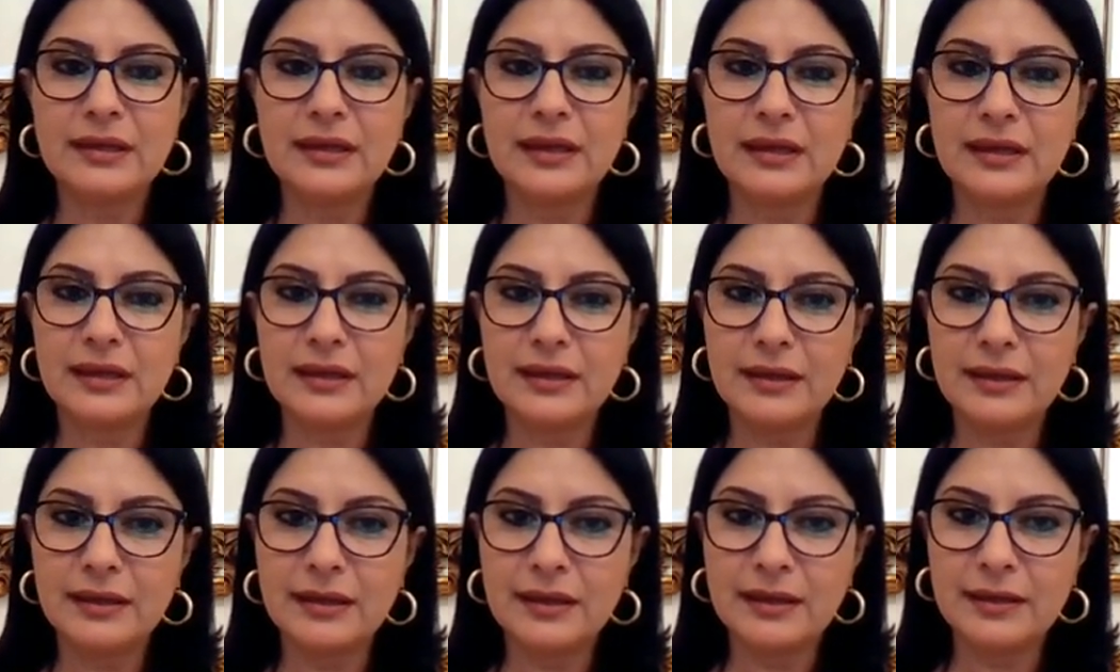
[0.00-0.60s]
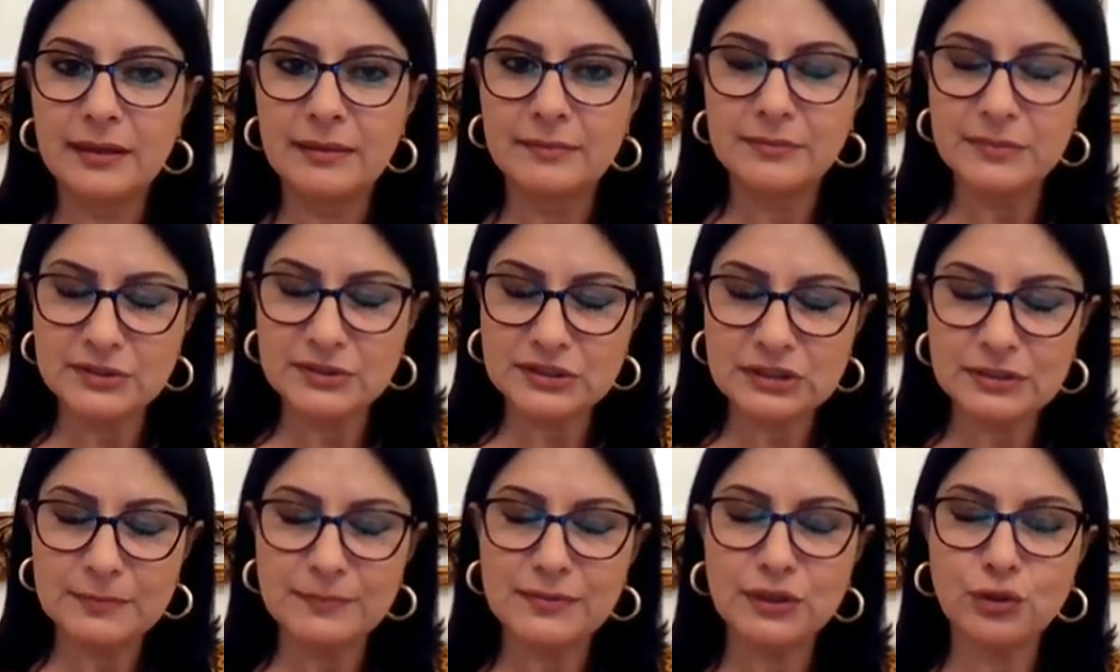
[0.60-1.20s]
آه،
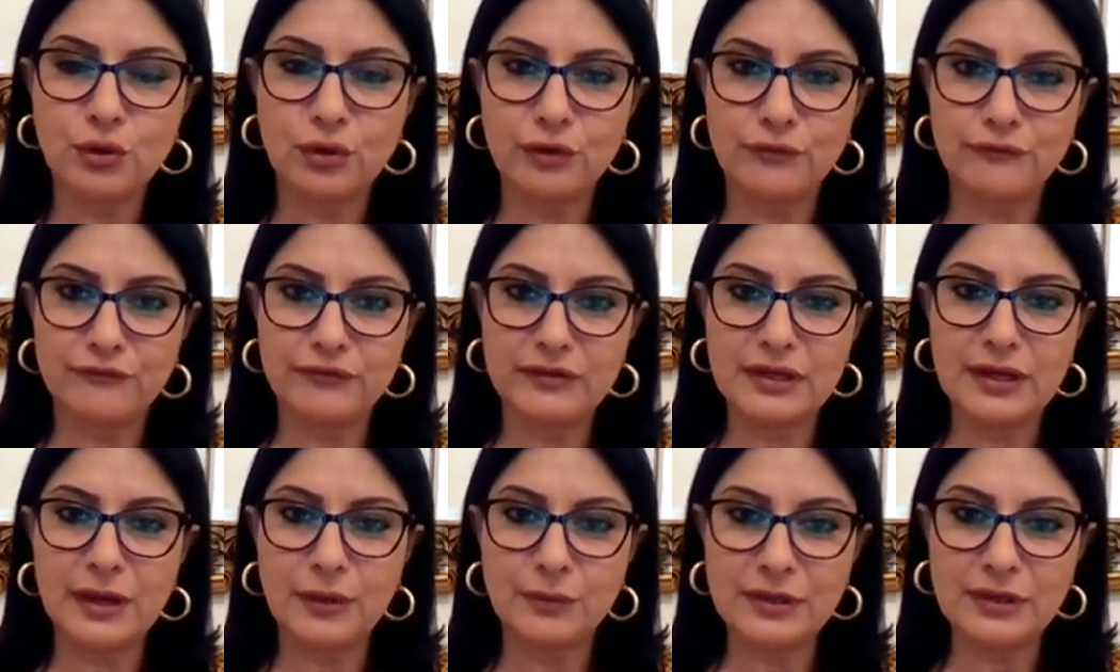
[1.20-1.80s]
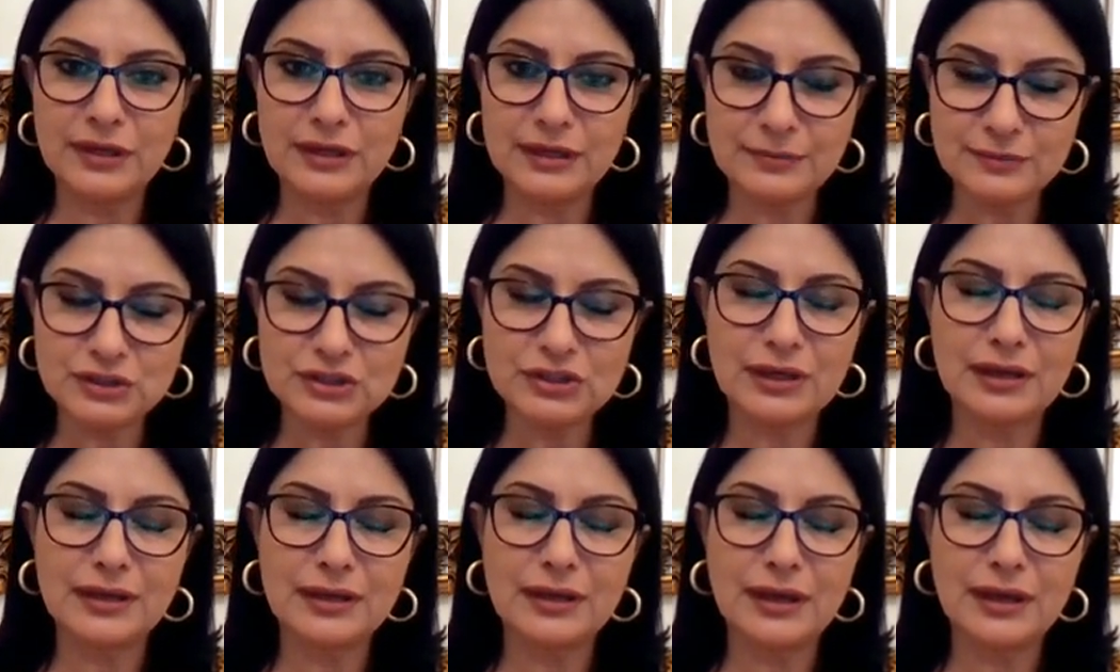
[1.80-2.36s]
بيدخل فيها ويلي بيشتغل